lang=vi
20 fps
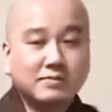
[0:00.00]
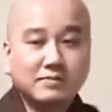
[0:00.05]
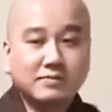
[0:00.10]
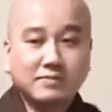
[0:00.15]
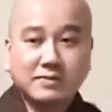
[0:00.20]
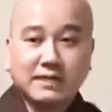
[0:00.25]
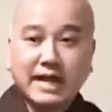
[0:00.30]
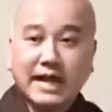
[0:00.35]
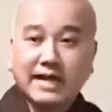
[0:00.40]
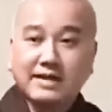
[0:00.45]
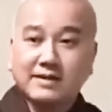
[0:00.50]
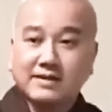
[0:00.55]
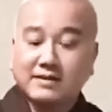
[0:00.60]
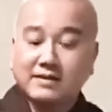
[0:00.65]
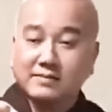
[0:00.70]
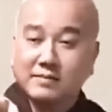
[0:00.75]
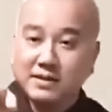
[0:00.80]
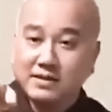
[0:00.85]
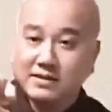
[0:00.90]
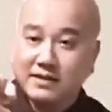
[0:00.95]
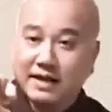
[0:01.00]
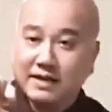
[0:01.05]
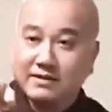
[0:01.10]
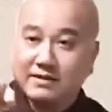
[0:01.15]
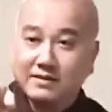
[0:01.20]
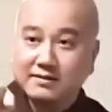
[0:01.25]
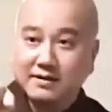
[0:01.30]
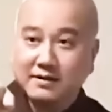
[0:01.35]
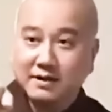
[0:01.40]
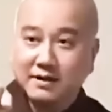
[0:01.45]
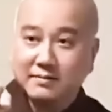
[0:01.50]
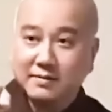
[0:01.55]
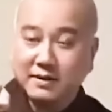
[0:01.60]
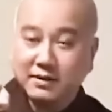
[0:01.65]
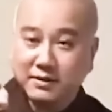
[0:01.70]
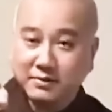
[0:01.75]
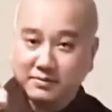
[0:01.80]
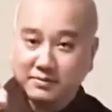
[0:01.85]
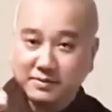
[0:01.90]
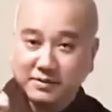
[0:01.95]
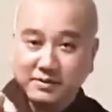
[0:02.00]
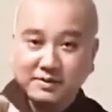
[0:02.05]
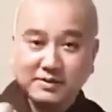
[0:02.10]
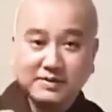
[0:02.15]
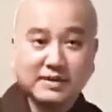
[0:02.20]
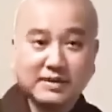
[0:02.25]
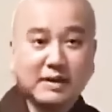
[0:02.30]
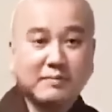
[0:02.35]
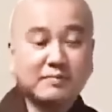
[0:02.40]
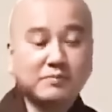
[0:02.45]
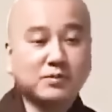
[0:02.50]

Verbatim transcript: Lát nữa nó bước ra cửa mà lượm được một trăm,